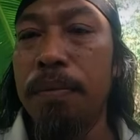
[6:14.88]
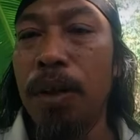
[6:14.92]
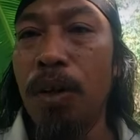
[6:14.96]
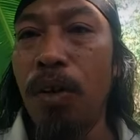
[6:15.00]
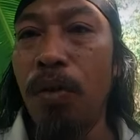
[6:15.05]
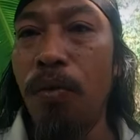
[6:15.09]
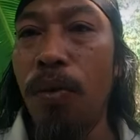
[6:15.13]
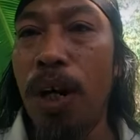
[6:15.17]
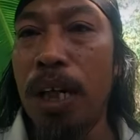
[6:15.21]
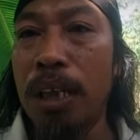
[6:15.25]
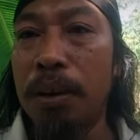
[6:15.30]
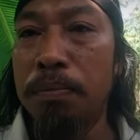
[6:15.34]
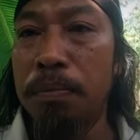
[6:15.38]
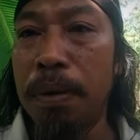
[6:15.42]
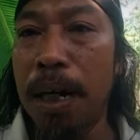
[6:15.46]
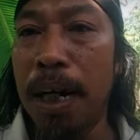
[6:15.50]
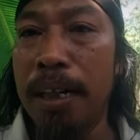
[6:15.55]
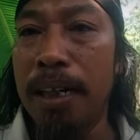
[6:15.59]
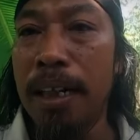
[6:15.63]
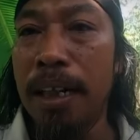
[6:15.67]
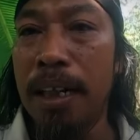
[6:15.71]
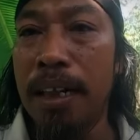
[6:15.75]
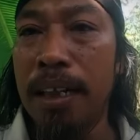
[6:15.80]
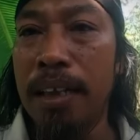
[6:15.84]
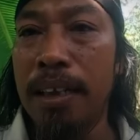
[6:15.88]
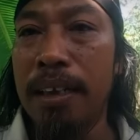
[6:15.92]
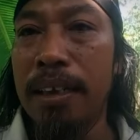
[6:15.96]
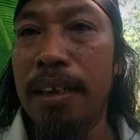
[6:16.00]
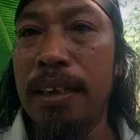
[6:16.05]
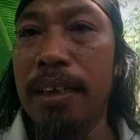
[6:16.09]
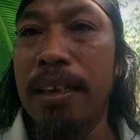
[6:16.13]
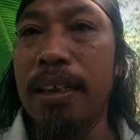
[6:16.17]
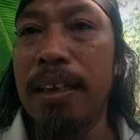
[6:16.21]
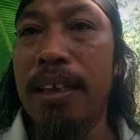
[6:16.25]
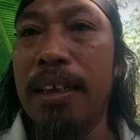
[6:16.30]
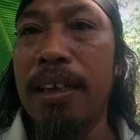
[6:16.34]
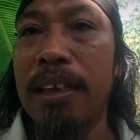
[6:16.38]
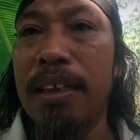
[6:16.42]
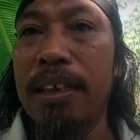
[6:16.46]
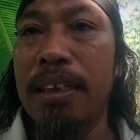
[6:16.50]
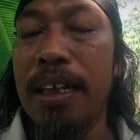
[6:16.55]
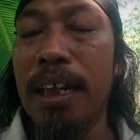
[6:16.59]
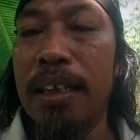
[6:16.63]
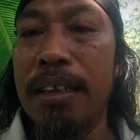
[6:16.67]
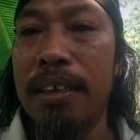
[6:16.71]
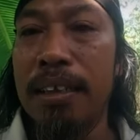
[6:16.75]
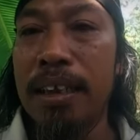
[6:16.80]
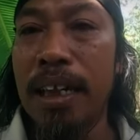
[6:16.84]
penuh waspada,
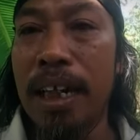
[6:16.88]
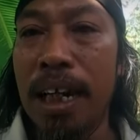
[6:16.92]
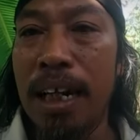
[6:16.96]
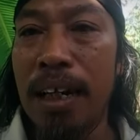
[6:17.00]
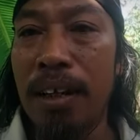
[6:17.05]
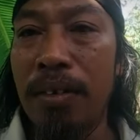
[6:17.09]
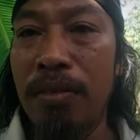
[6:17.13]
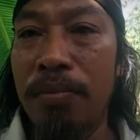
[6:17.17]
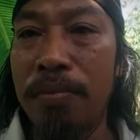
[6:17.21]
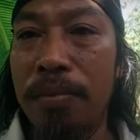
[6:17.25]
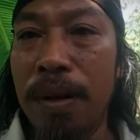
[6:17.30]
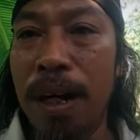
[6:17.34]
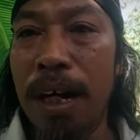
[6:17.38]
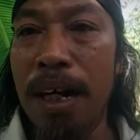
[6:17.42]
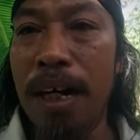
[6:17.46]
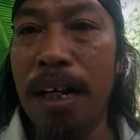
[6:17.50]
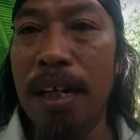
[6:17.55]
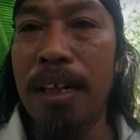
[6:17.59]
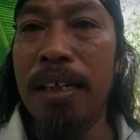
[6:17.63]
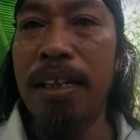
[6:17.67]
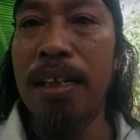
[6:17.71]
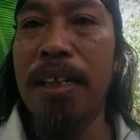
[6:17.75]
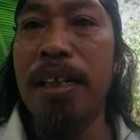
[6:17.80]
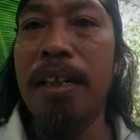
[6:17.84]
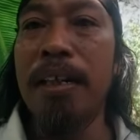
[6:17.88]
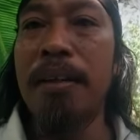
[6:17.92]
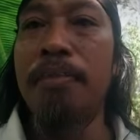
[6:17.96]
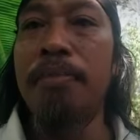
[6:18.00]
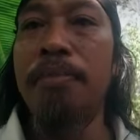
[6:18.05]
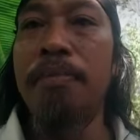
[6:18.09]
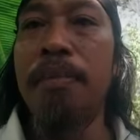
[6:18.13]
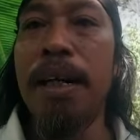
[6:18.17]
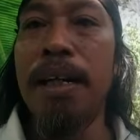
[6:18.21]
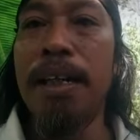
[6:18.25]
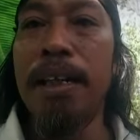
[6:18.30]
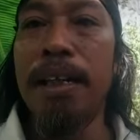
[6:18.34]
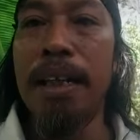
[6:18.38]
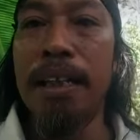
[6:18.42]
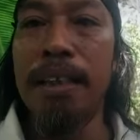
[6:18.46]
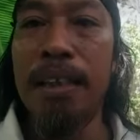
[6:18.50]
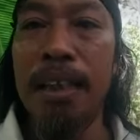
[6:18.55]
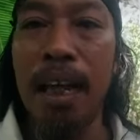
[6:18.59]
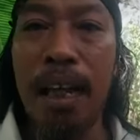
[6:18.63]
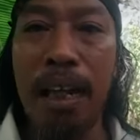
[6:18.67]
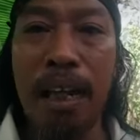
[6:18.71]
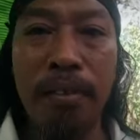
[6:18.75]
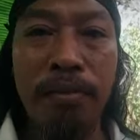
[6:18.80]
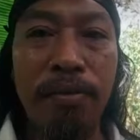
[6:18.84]
dan jangan lupa mari
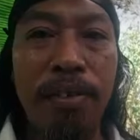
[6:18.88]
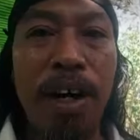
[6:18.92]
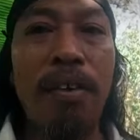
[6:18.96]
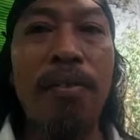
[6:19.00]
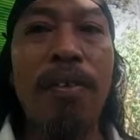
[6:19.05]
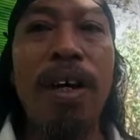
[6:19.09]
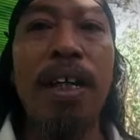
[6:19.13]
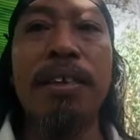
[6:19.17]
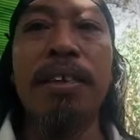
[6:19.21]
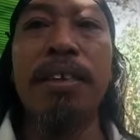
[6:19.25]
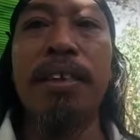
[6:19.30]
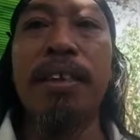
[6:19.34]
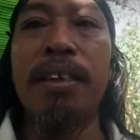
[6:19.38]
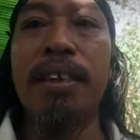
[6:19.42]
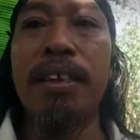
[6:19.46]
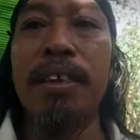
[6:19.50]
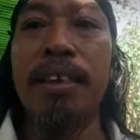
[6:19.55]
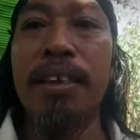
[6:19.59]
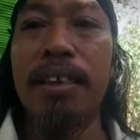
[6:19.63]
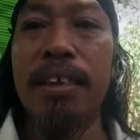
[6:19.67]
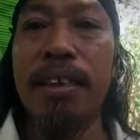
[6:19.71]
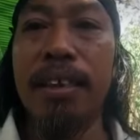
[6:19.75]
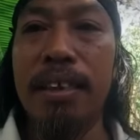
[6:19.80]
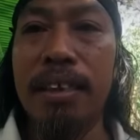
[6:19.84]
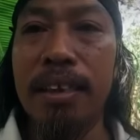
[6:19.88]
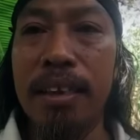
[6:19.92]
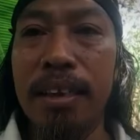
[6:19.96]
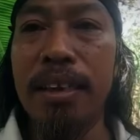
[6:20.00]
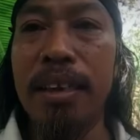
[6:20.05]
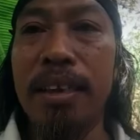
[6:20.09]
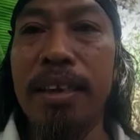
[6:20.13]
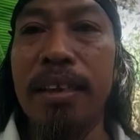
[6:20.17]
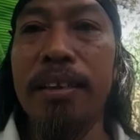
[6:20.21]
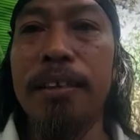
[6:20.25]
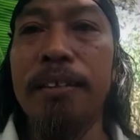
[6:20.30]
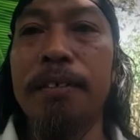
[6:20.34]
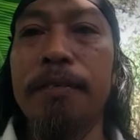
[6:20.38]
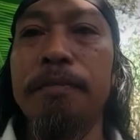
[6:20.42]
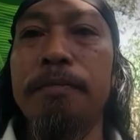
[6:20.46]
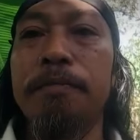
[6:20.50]
kita evaluasi diri.